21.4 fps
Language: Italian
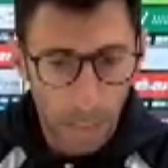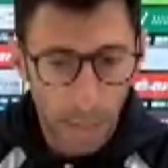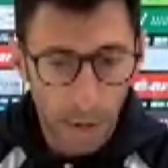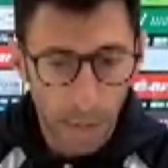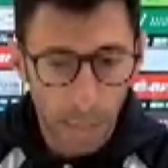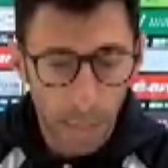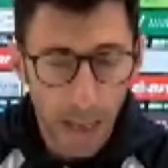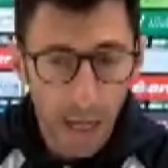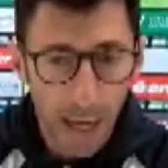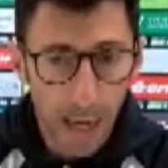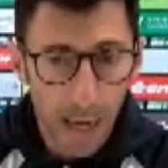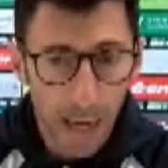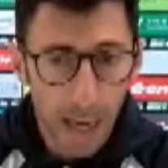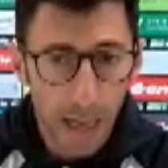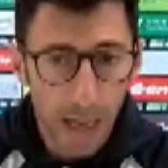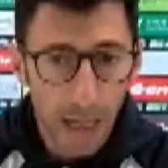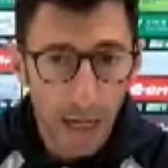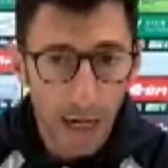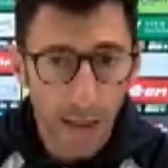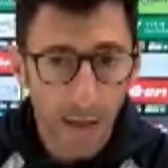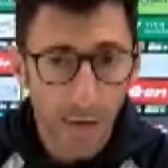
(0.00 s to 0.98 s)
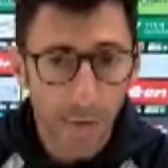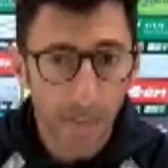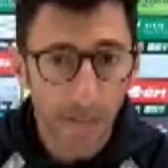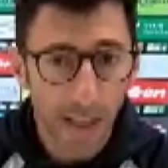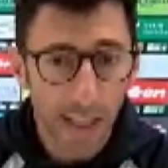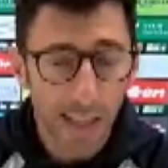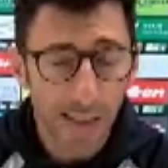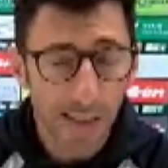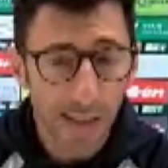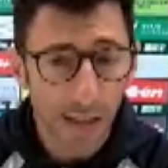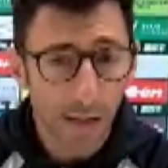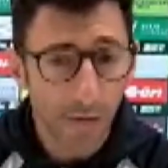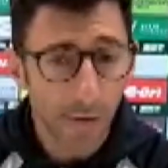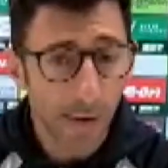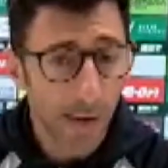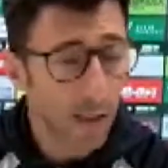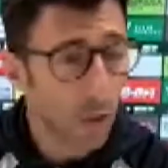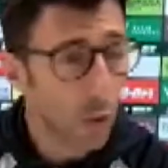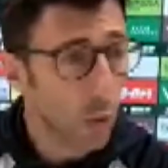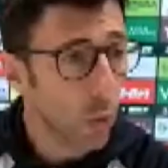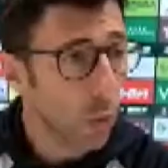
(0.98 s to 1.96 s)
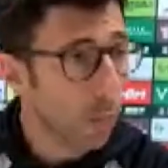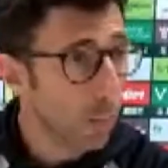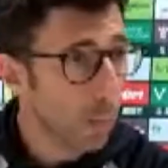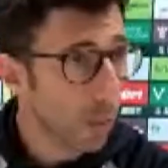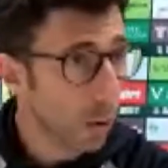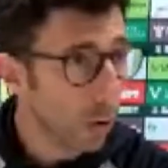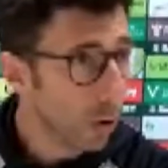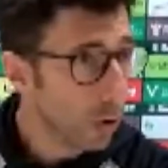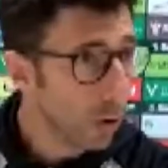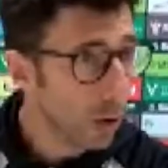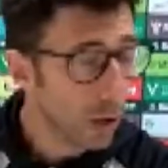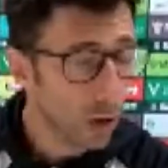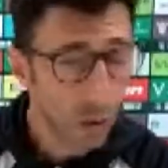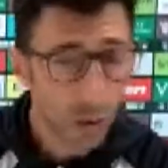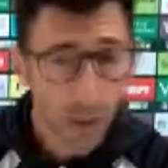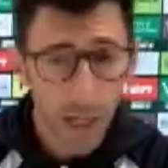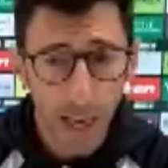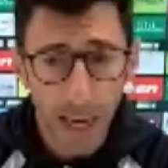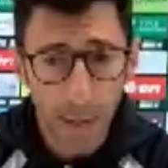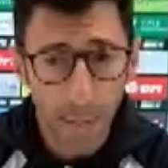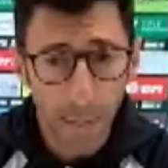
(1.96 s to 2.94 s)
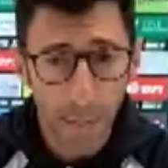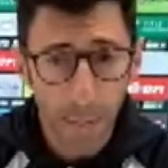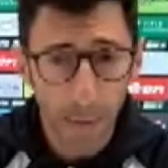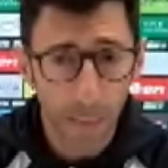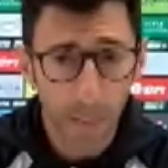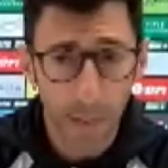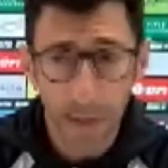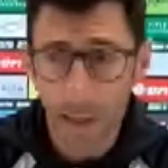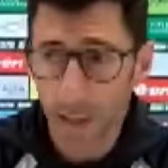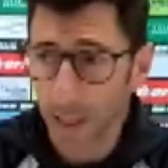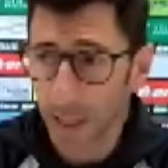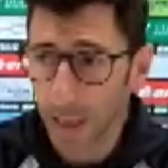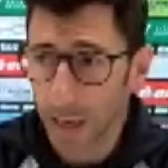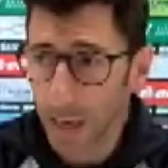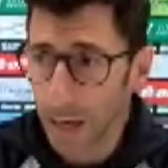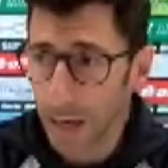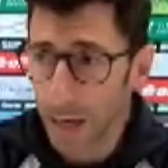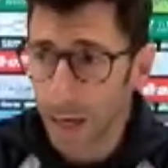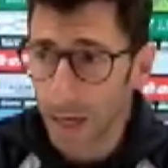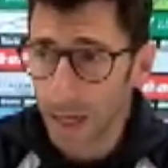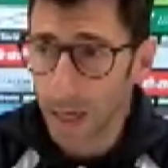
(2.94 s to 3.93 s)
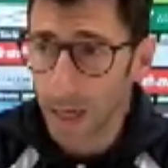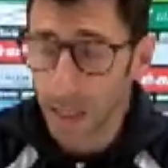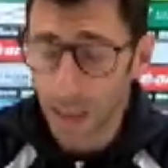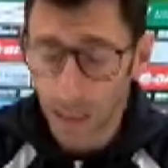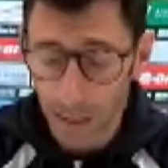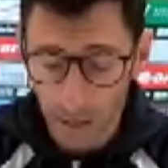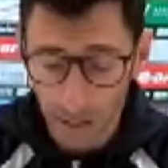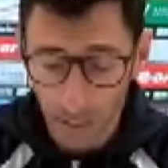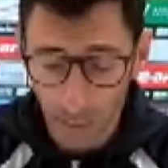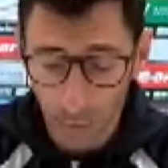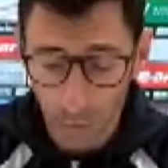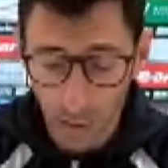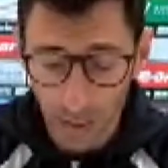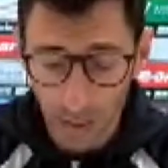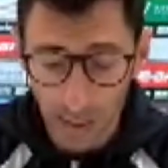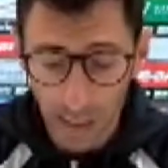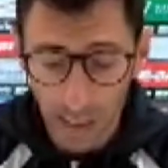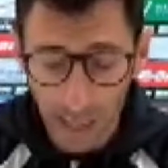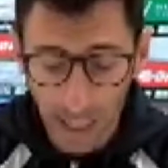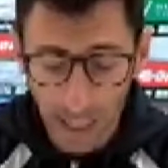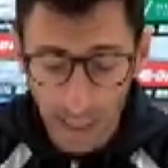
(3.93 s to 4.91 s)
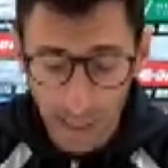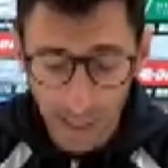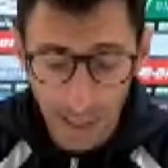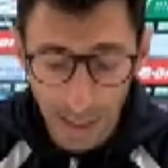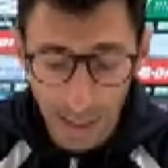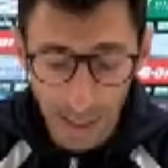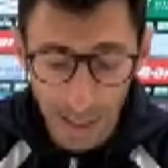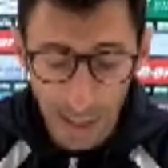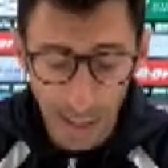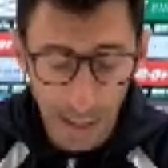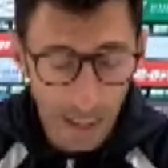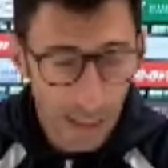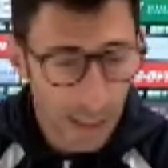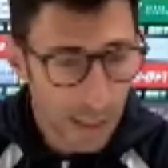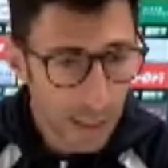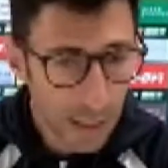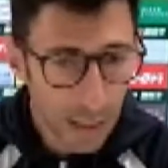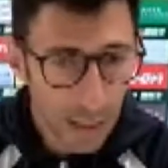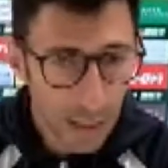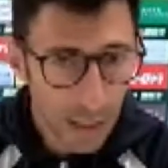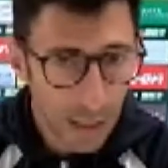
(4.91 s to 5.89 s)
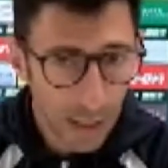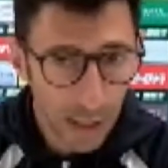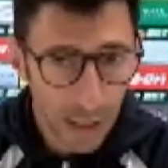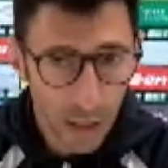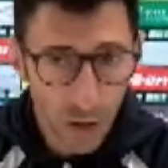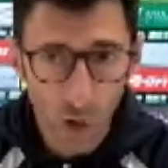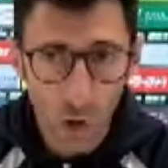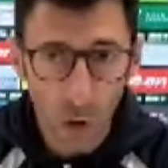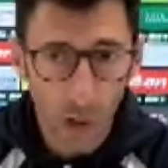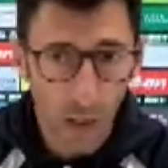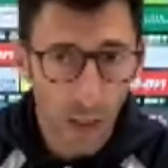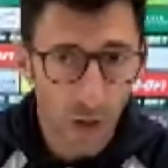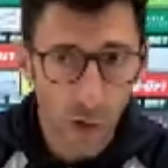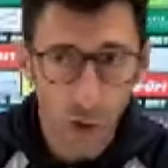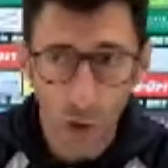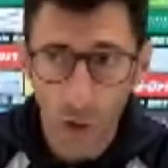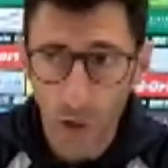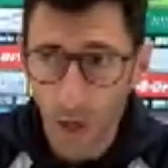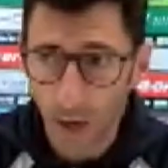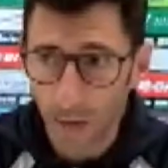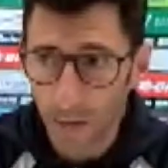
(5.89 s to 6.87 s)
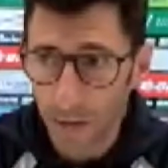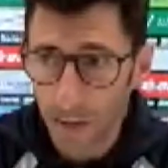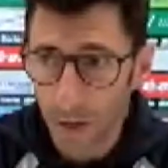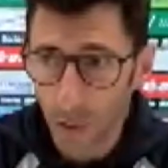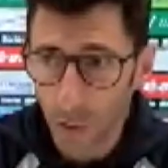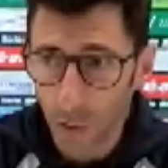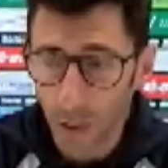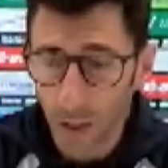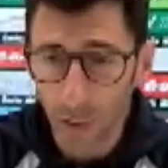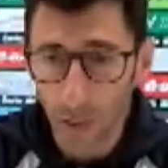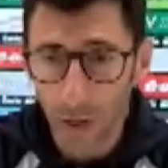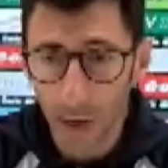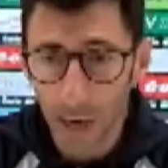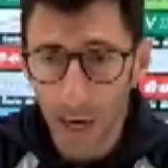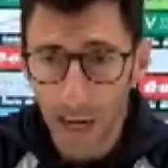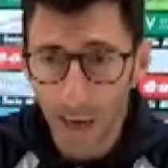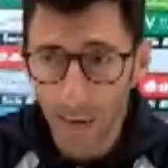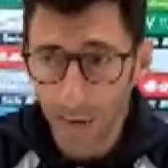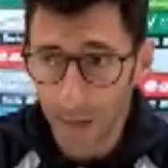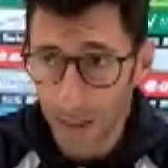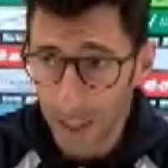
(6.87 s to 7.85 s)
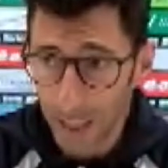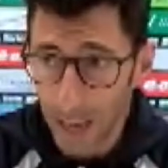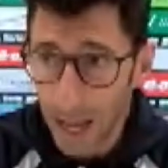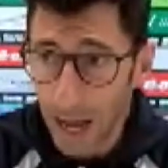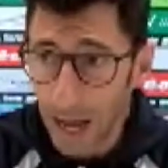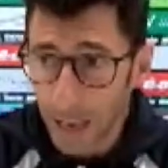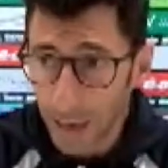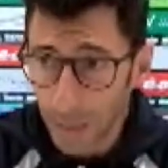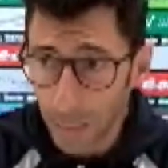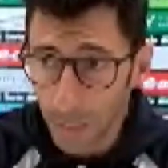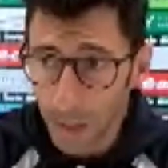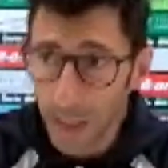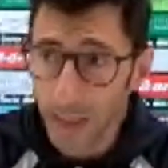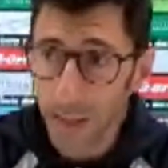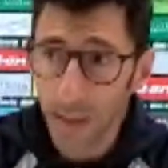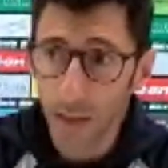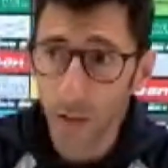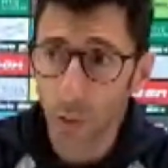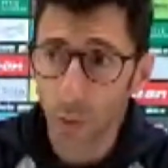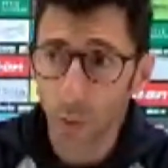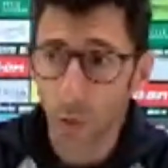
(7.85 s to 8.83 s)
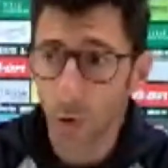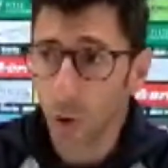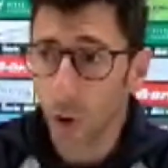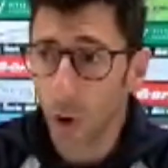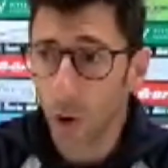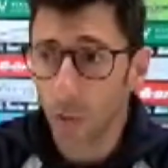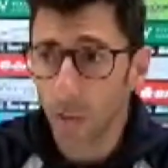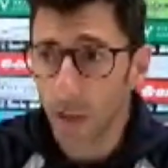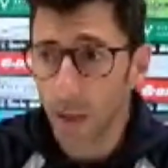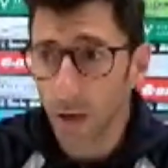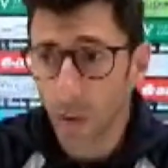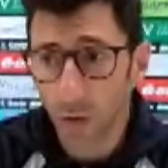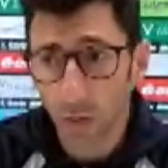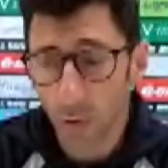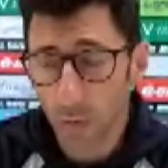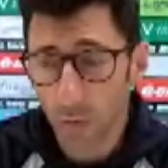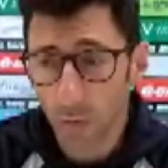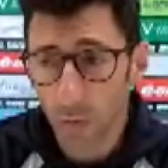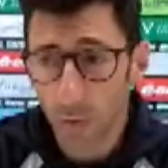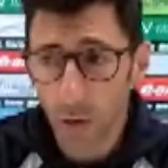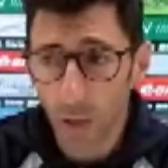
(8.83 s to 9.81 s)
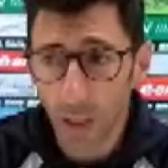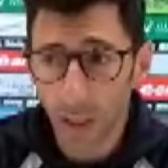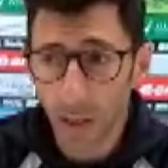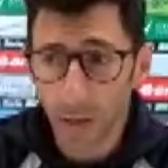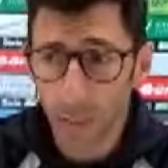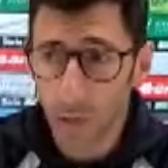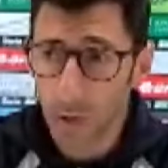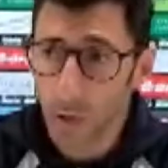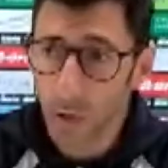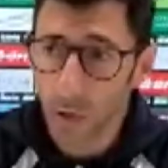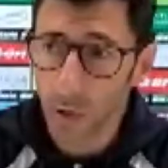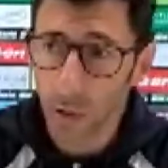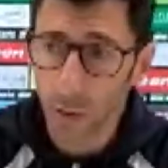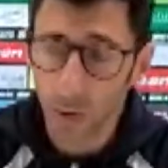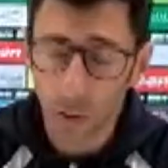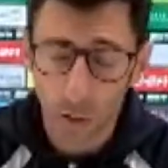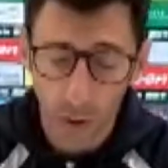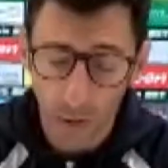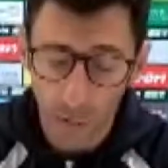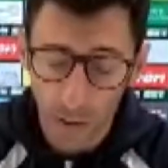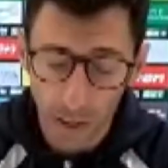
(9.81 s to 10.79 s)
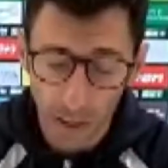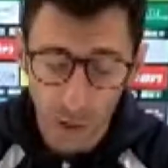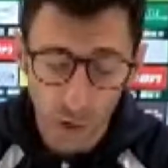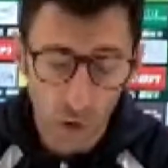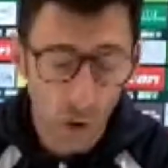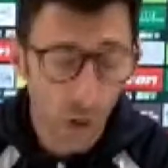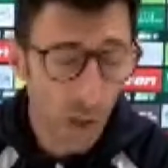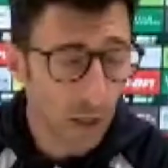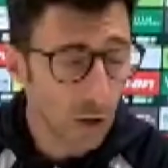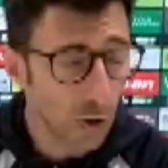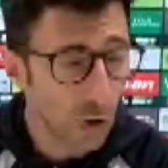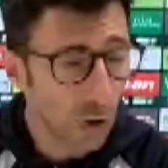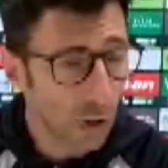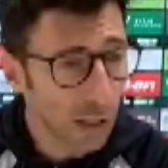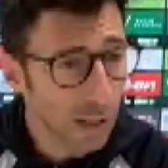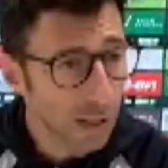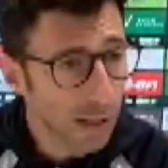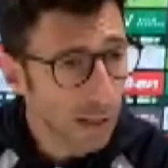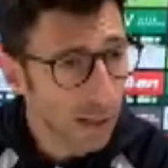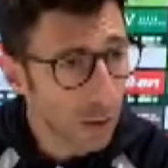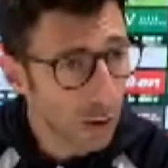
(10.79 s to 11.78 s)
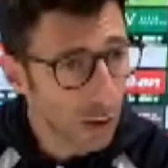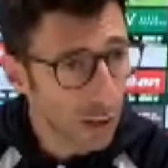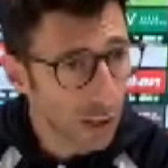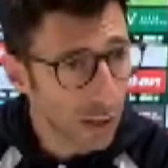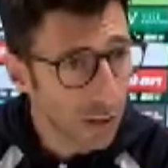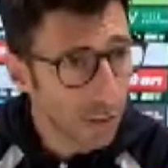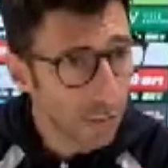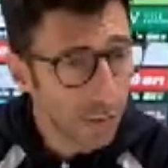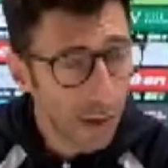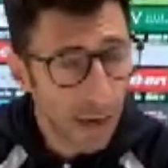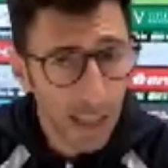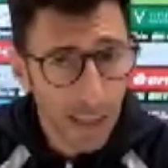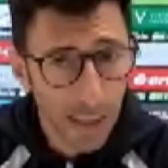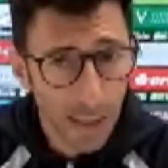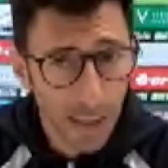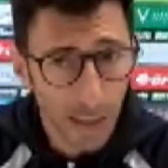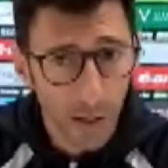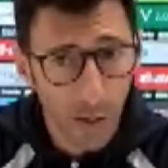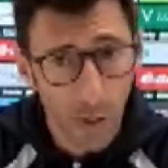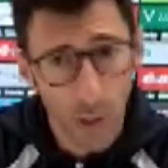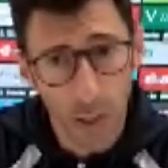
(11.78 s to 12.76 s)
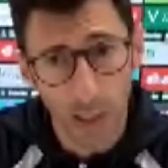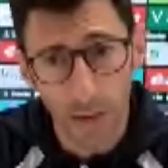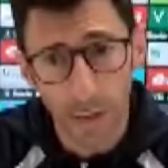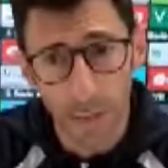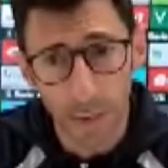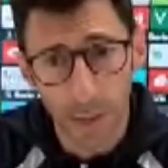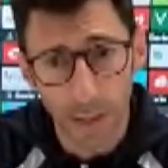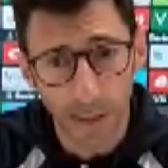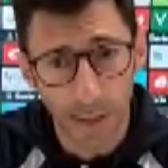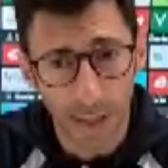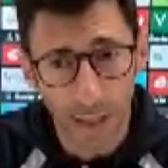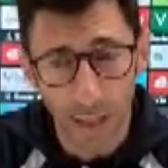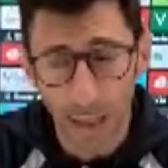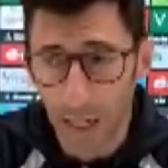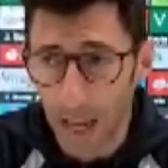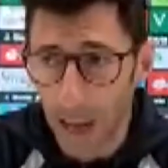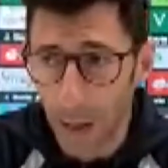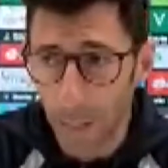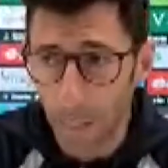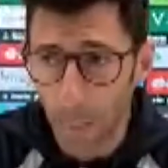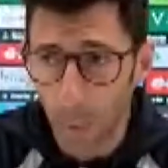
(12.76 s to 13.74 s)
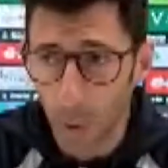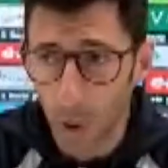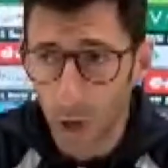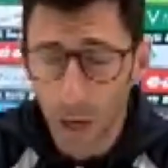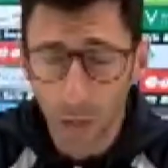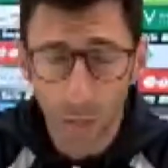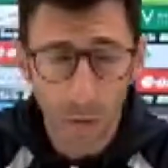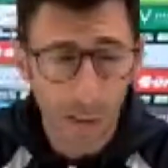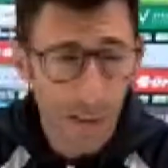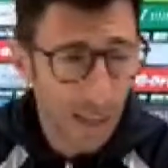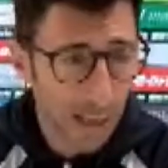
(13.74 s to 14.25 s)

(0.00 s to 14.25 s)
Ma per me la differenza la fa il gruppo, lo dico sempre perché questi ragazzi, eh, chi gioca gioca, l'avete notato nelle altre gare, mi dite il turnover, non è questione di turnover, chi gioca gioca sa cosa deve fare, sa cosa deve mettere in campo.